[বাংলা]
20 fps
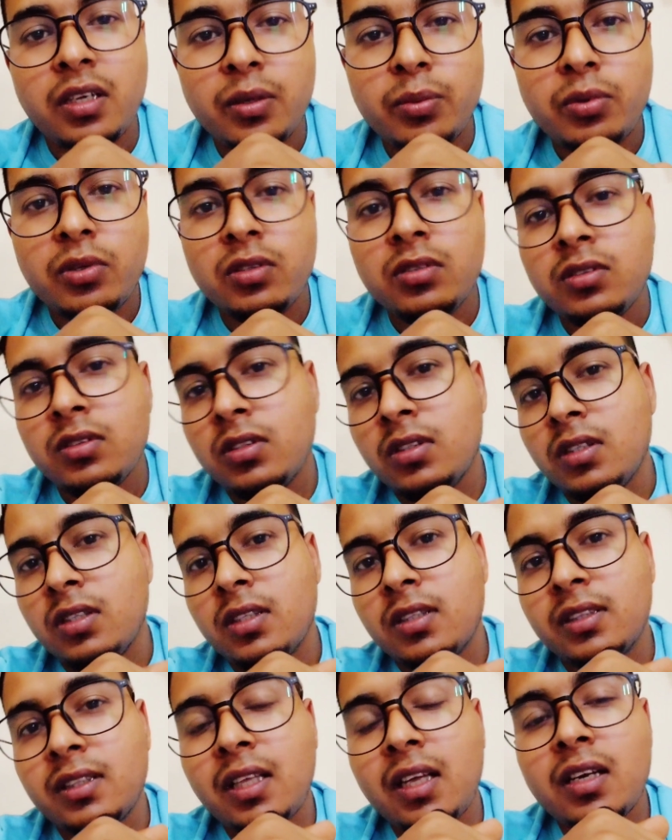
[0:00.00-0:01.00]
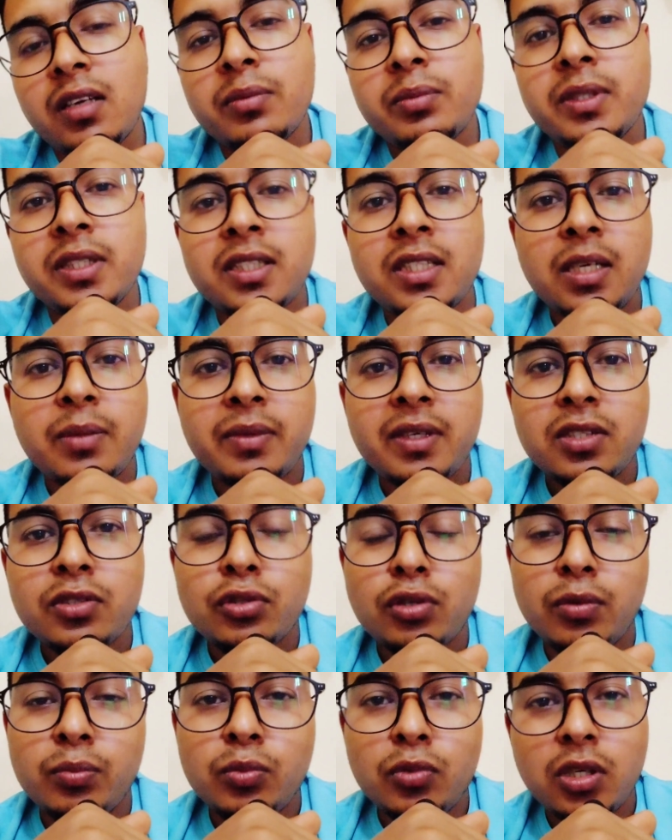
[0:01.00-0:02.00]
এবং তারাবির নামাজ
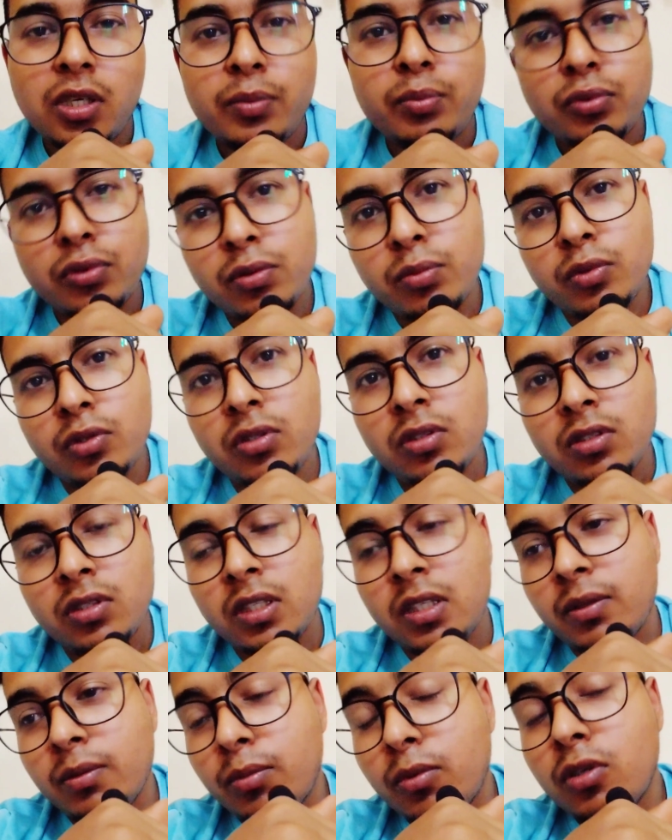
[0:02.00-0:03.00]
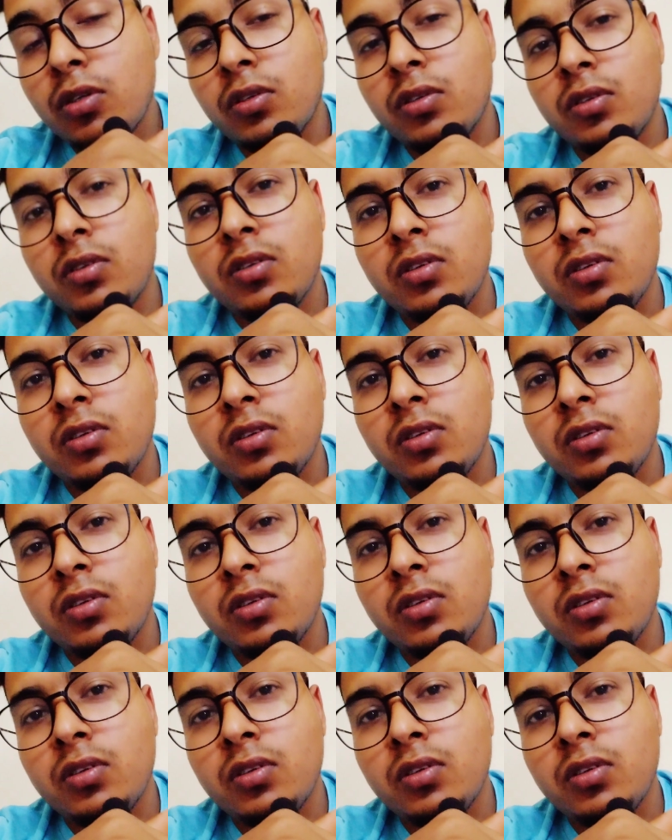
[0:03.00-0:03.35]
সবগুলা পড়ব এবং